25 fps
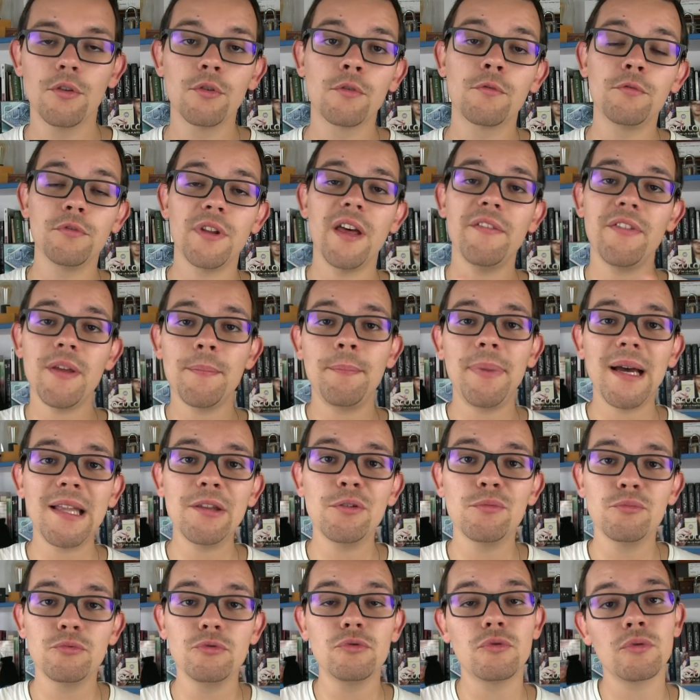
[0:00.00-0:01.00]
Donc vous n'avez pas
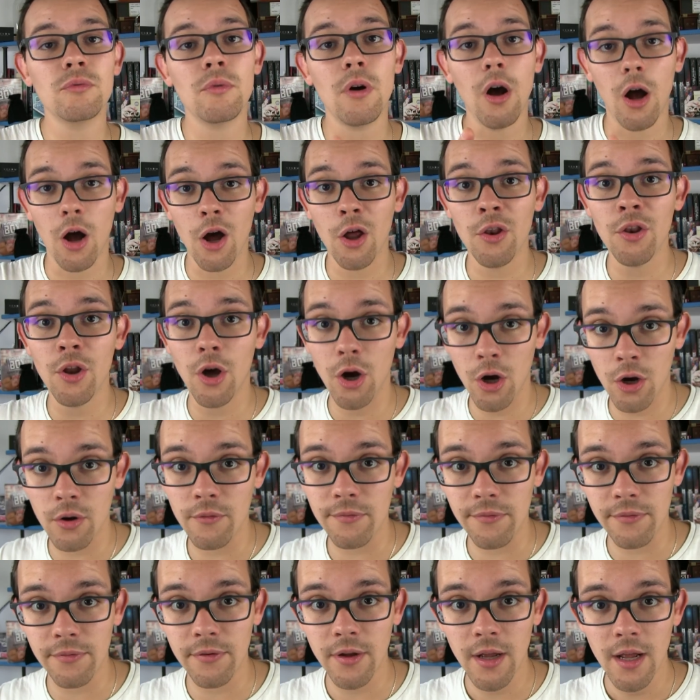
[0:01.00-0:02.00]
de bouton
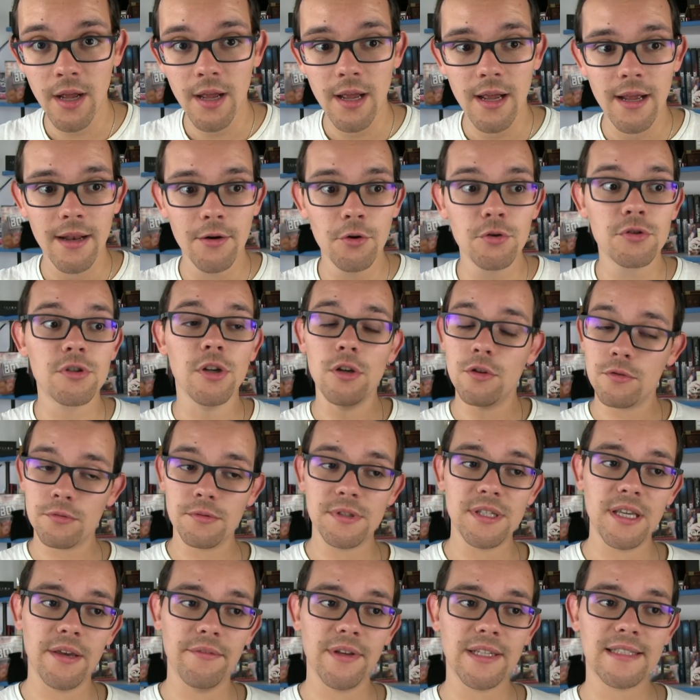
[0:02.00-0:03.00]
on-off. Le seul
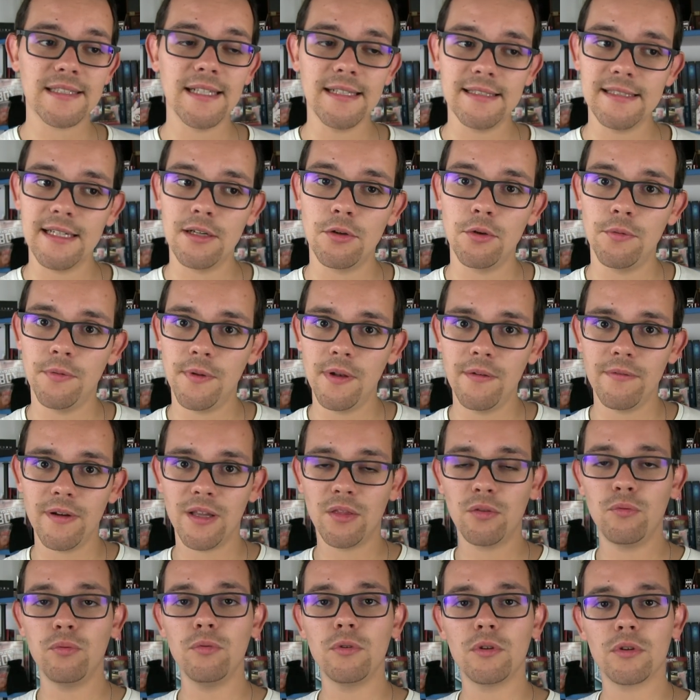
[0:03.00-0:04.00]
souci avec ça, c'est que le fil
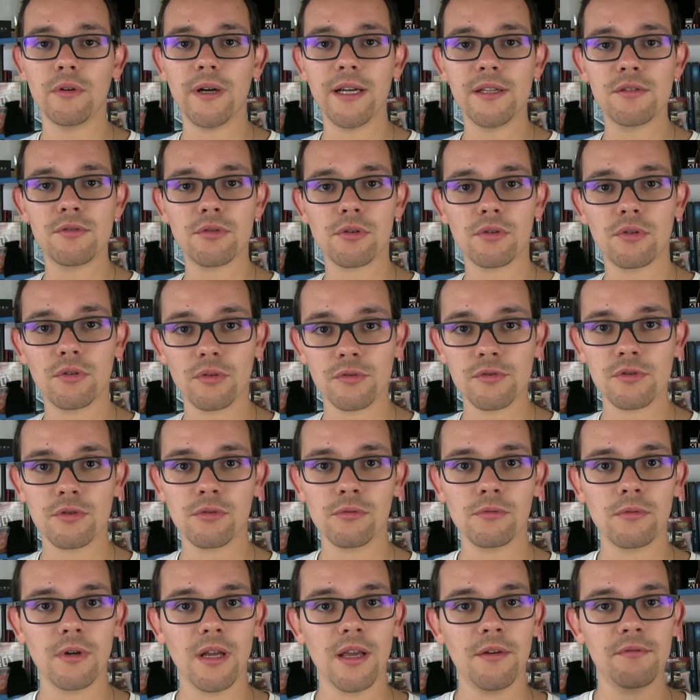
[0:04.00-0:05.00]
va tout le temps être sur
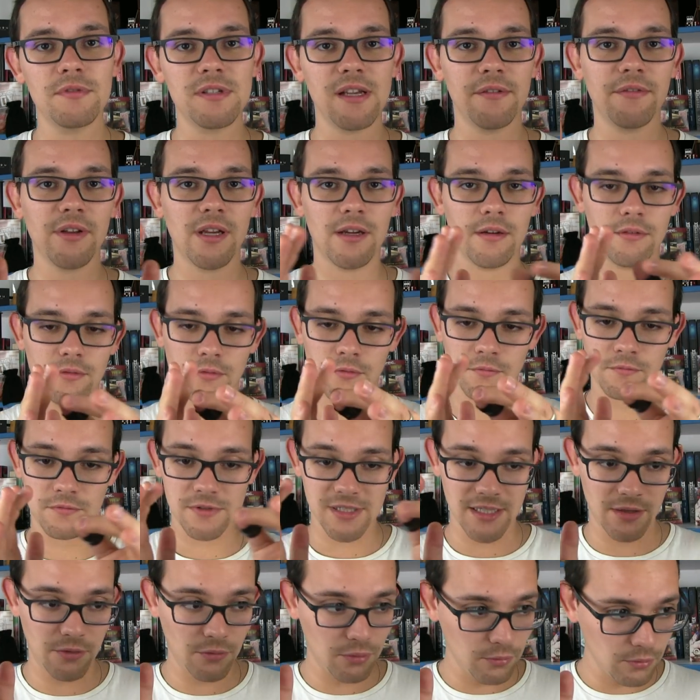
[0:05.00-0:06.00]
tension, et vous avez donc
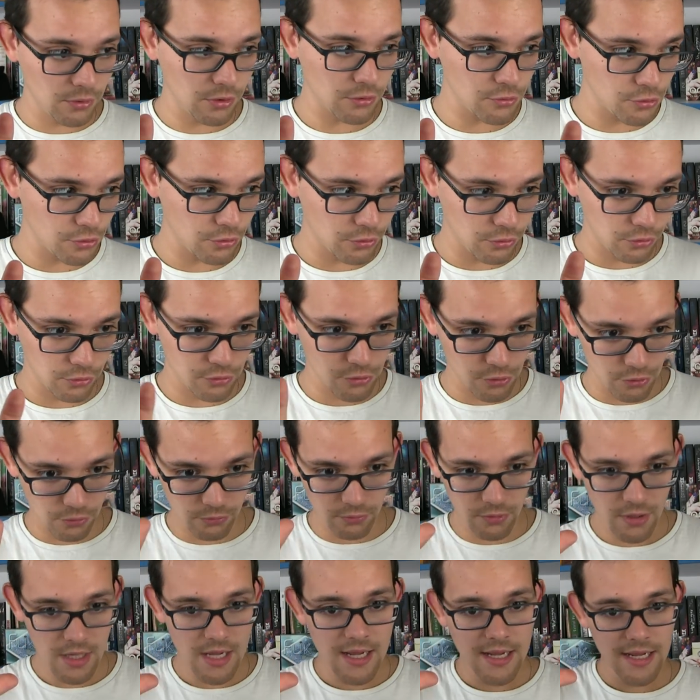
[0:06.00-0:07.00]
vous êtes tout le temps sur
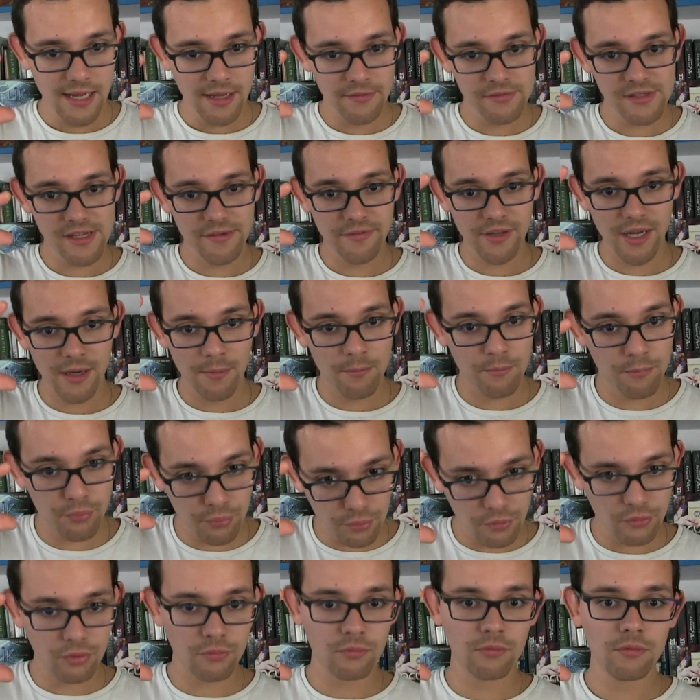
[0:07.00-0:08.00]
tension, et vous avez un
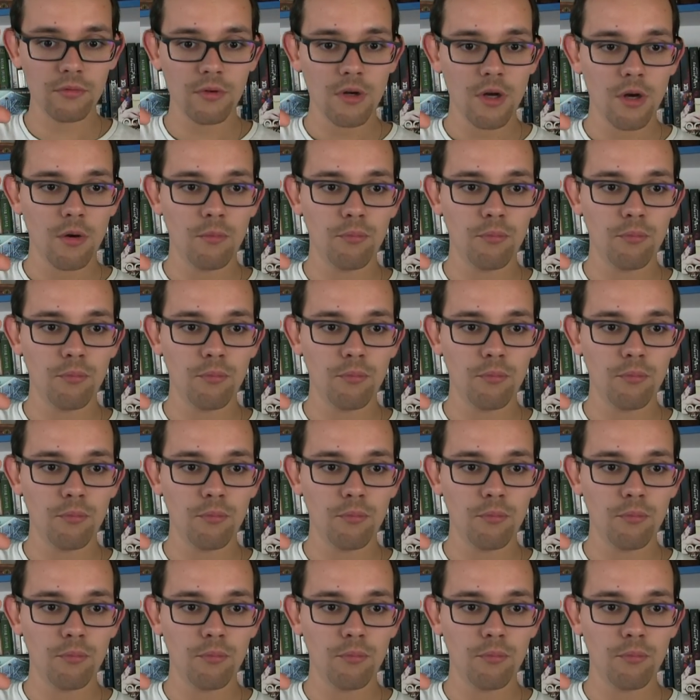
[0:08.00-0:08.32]
bouton